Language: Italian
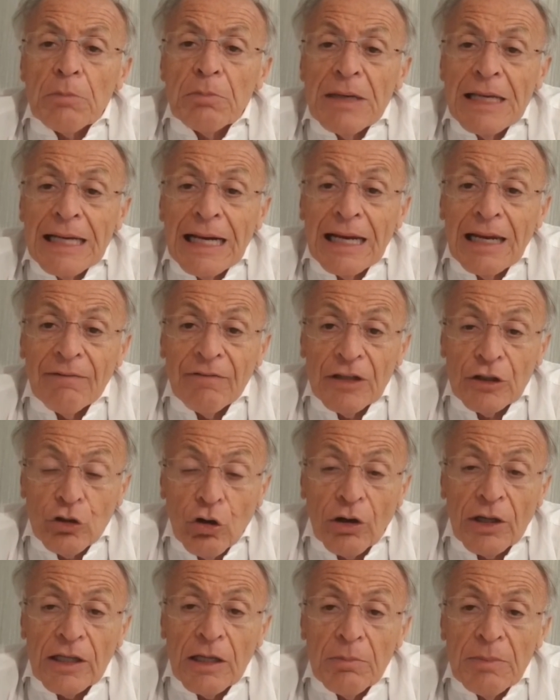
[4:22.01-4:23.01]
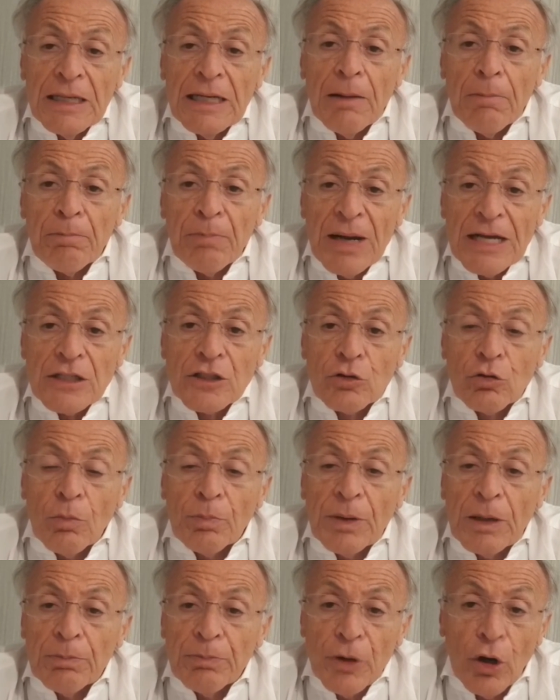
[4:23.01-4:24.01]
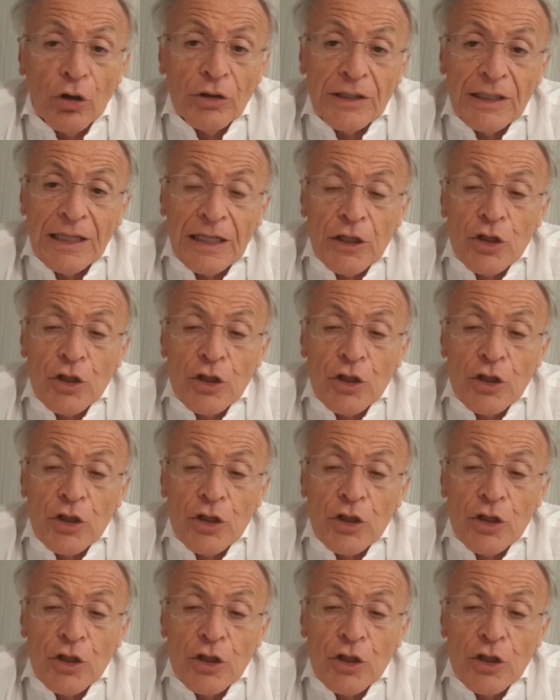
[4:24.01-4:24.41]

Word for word: Il Milan, le vittorie del Milan passano per Piontek,